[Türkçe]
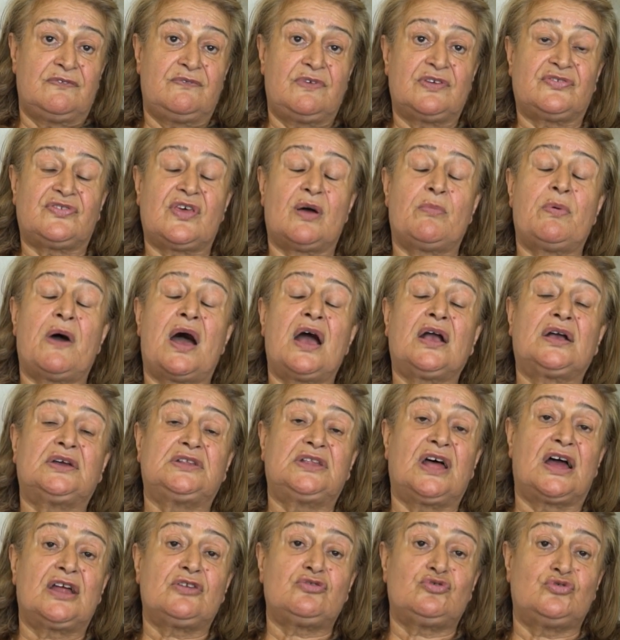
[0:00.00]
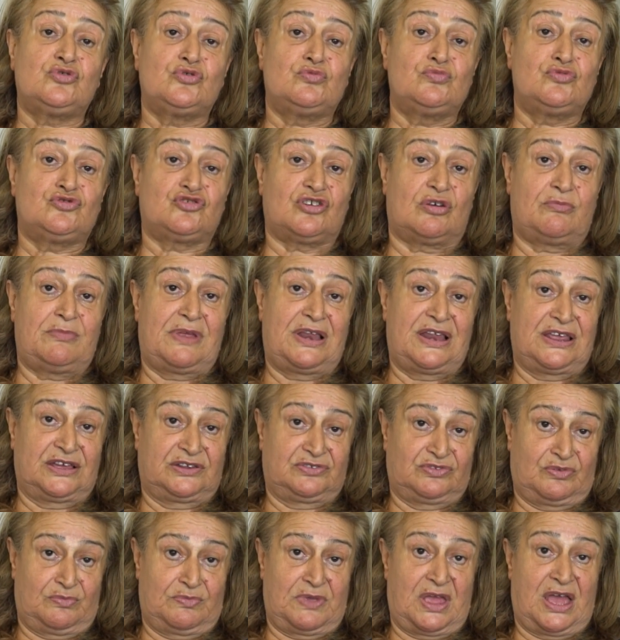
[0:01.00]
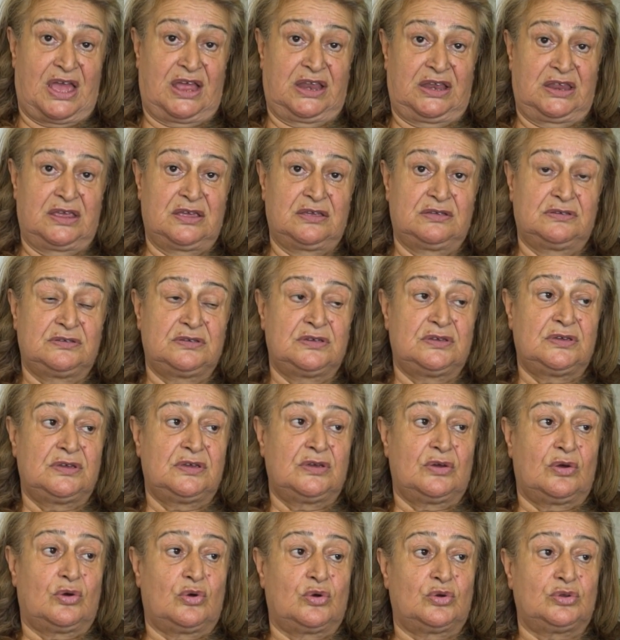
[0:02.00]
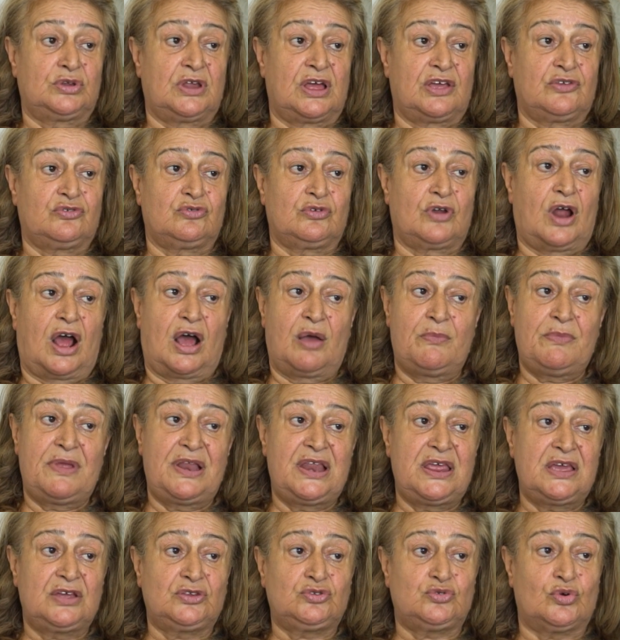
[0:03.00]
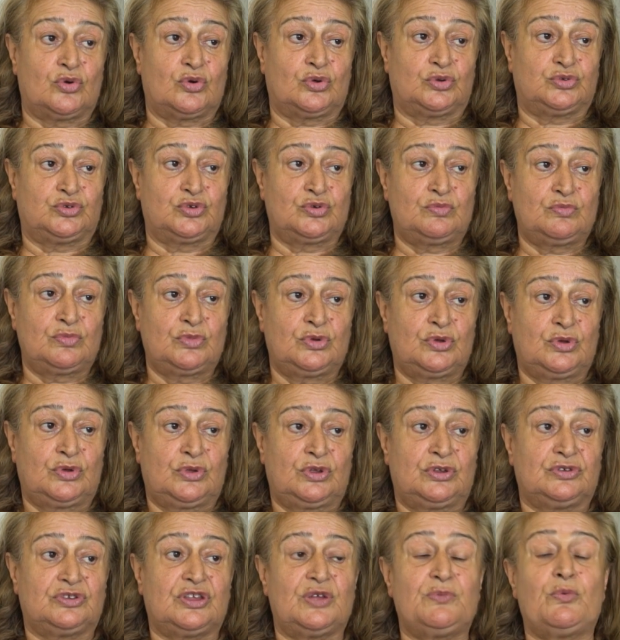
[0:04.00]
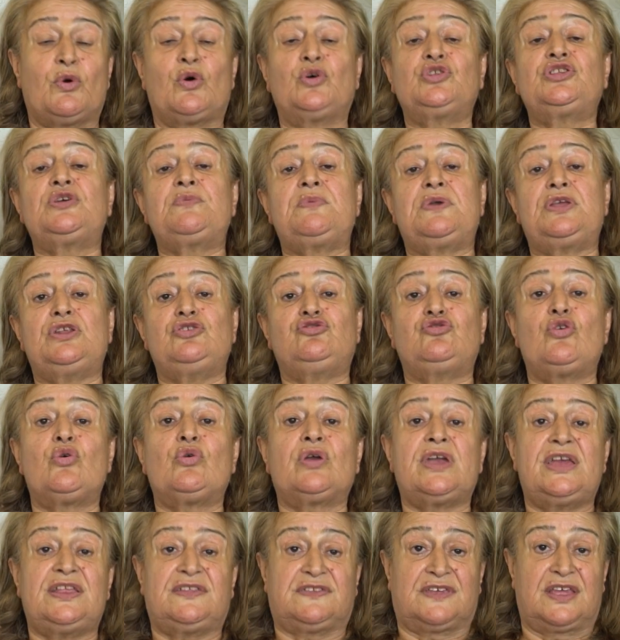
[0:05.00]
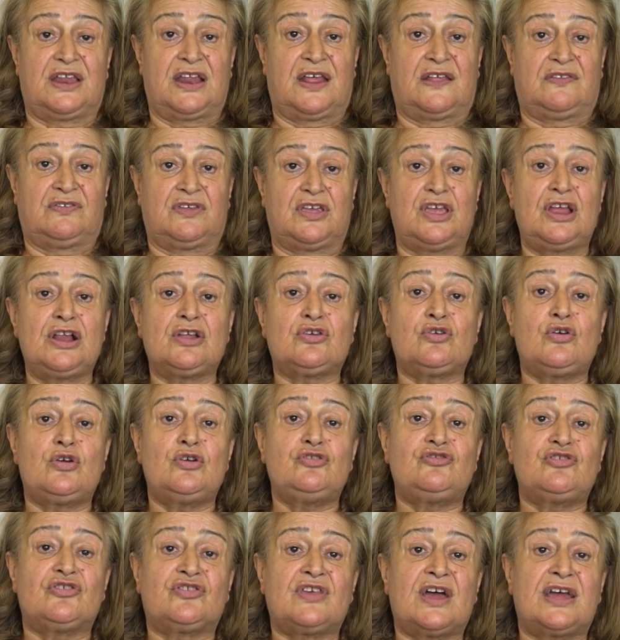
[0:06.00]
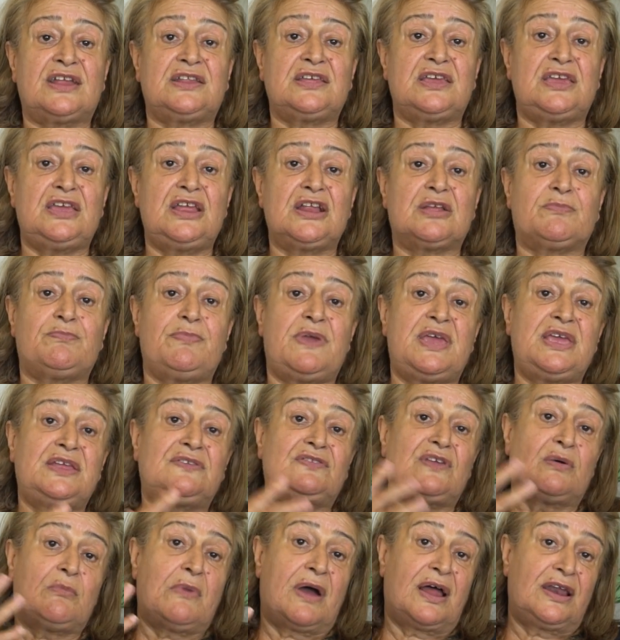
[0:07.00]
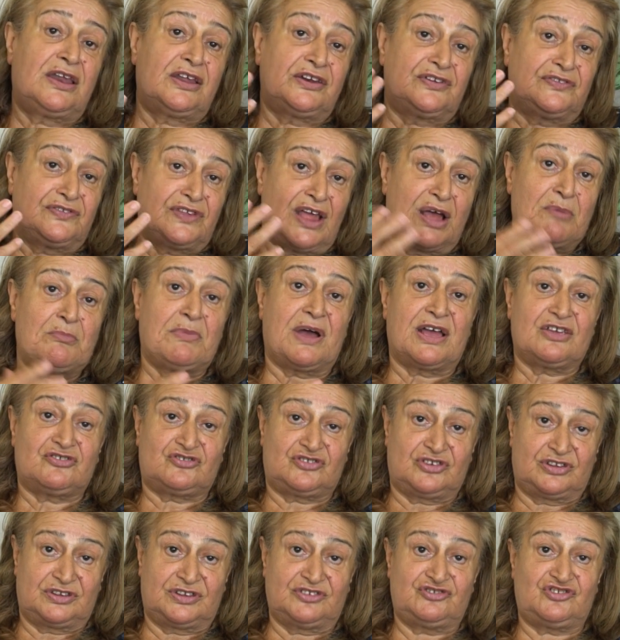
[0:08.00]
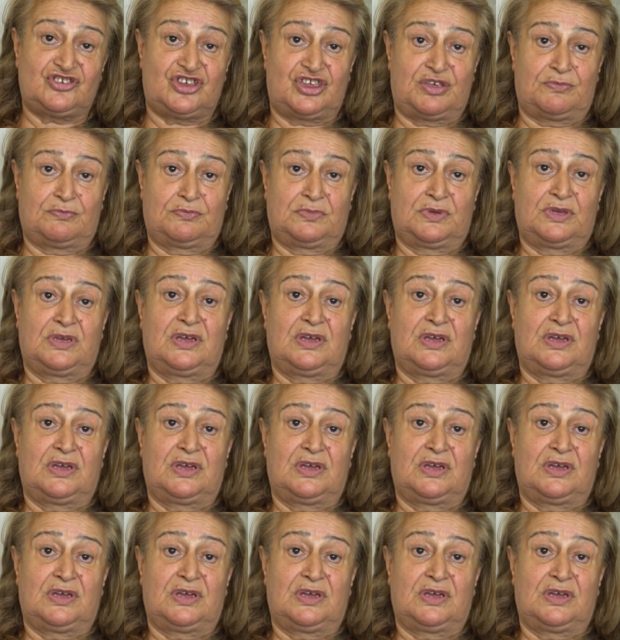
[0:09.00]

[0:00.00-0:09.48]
Ve sabaha kadar sürmüş ameliyatım yani. Ondan sonra ameliyat oldum. Tabii o da beni çok etkiledi. İlk önce zaten ilk beyin damarlarından başladı şeyim.